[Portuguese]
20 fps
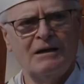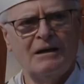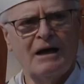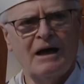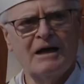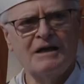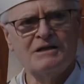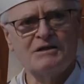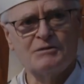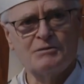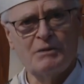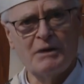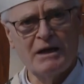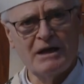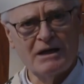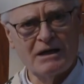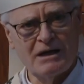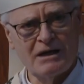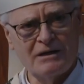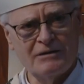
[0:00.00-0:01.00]
à
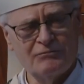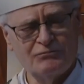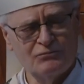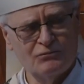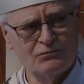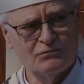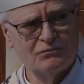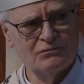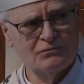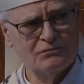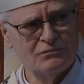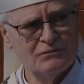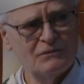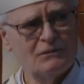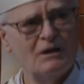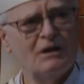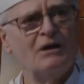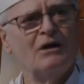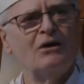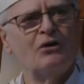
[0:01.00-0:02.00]
espera
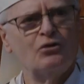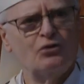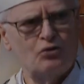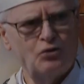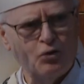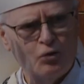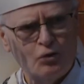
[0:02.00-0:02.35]
do